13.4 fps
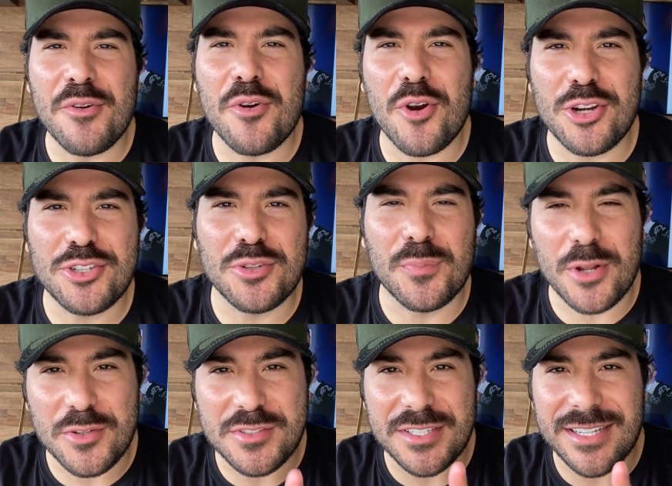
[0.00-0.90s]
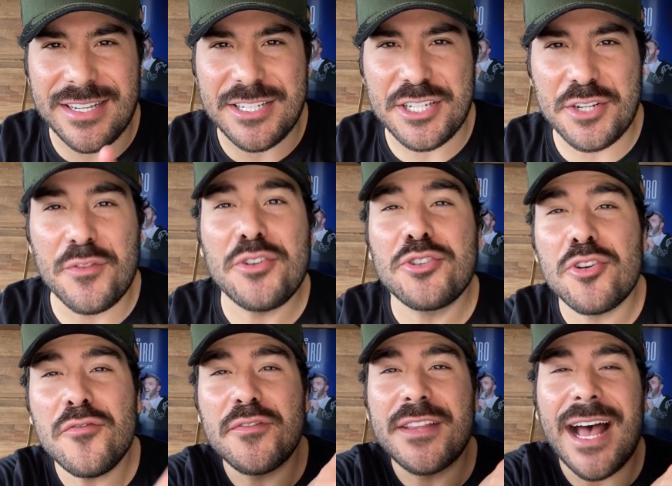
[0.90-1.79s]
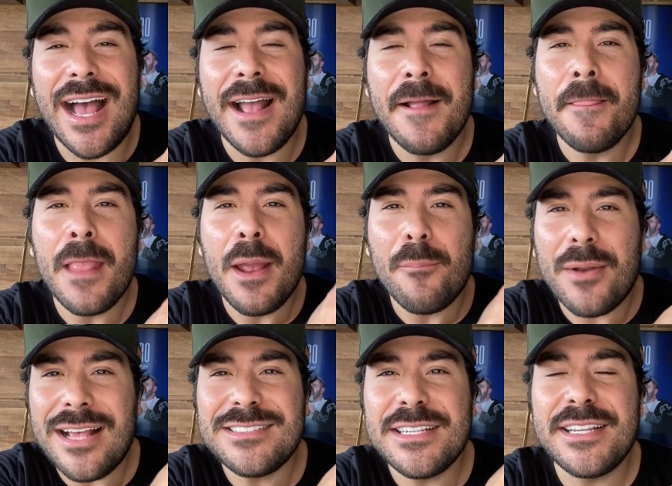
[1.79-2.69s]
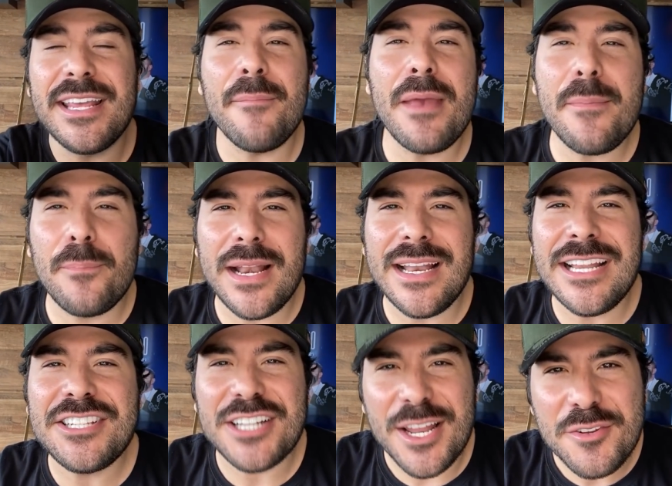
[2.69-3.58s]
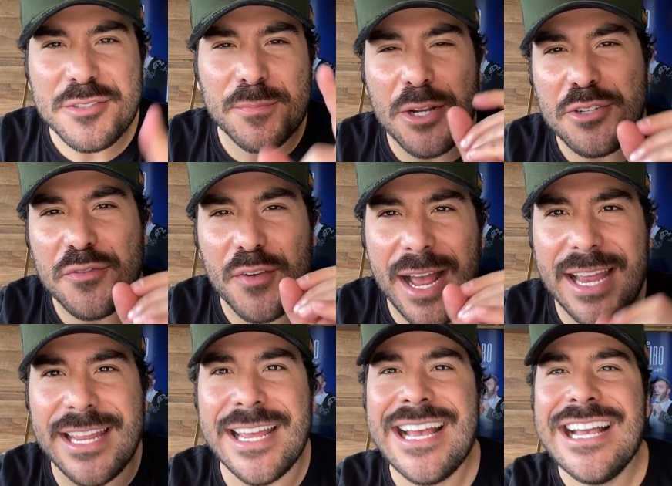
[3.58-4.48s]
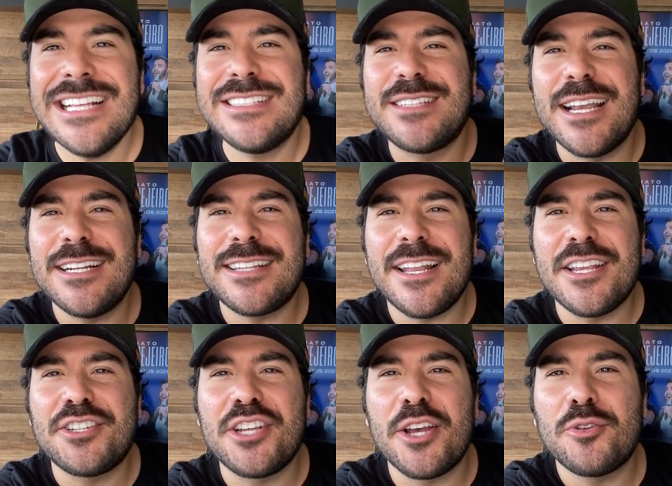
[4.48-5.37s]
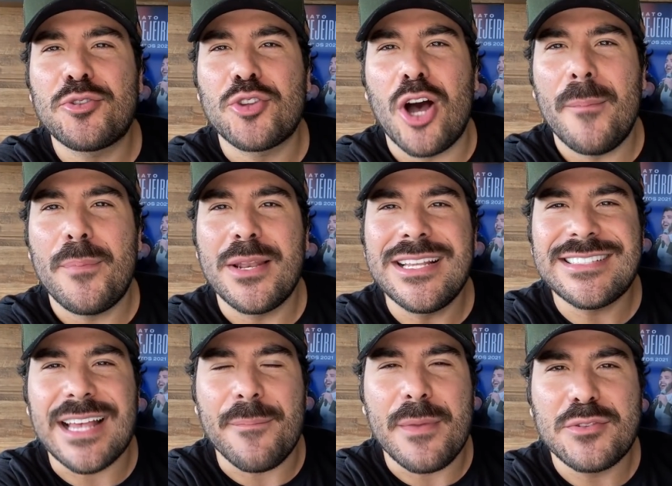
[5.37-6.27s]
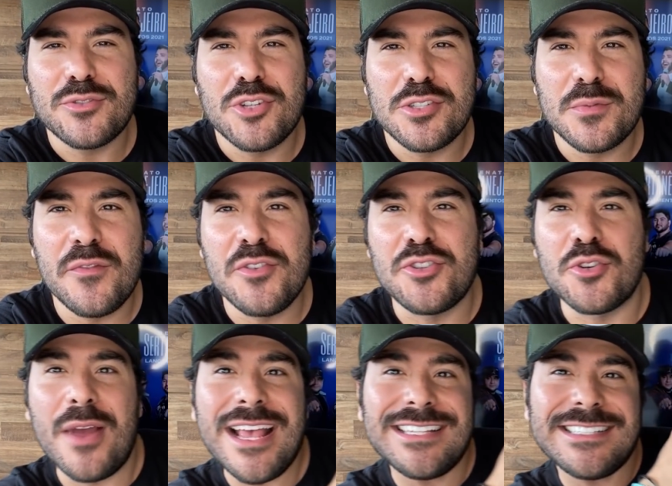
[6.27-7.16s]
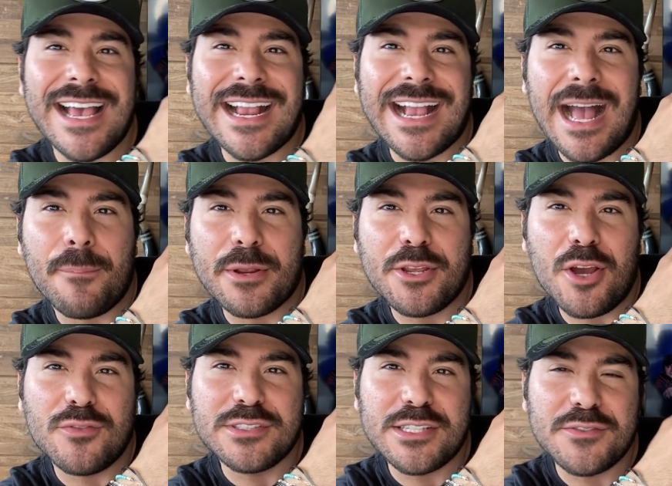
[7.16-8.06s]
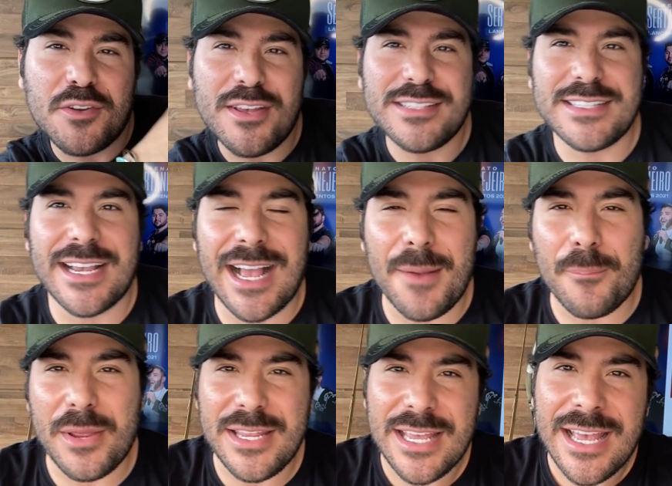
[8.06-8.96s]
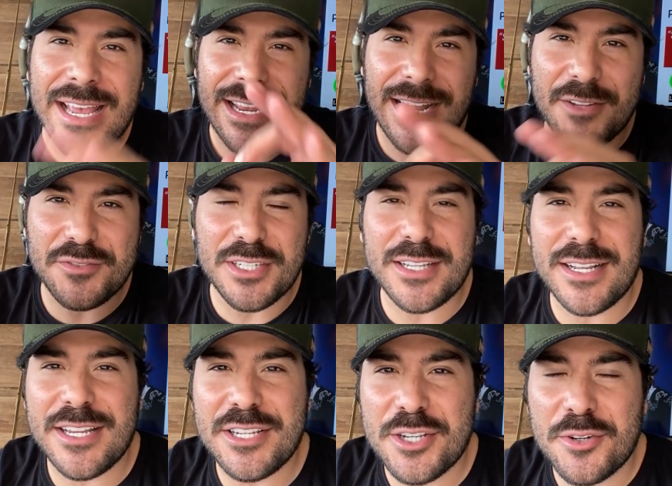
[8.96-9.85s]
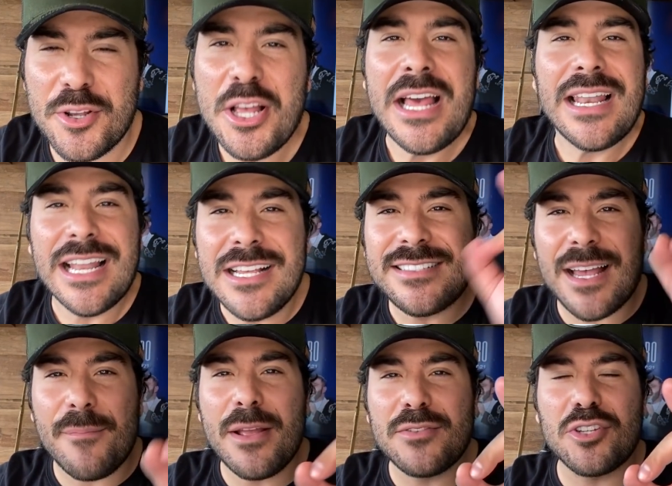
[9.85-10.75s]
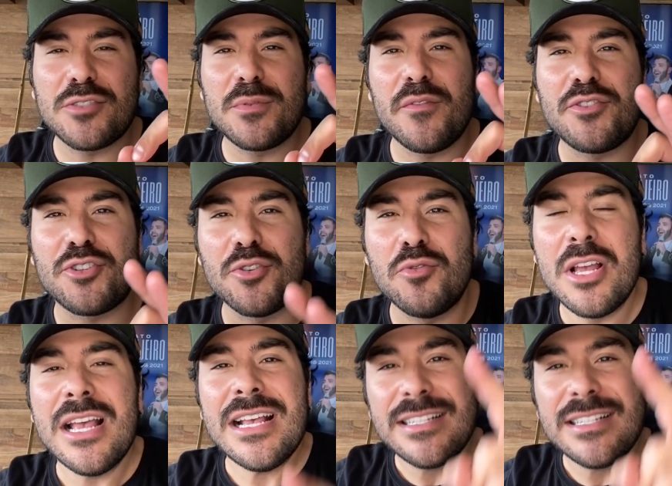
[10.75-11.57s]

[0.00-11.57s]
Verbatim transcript: aí o Código do Próximo Inteligente, vou te convidar para seguir a minha playlist lá no Spotify. Sertanejeiro Top Lançamentos 2021. Essa é a capa aqui, ó. Vocês vão ver essa capa aí, Renato Sertanejeiro, Lançamentos 2021.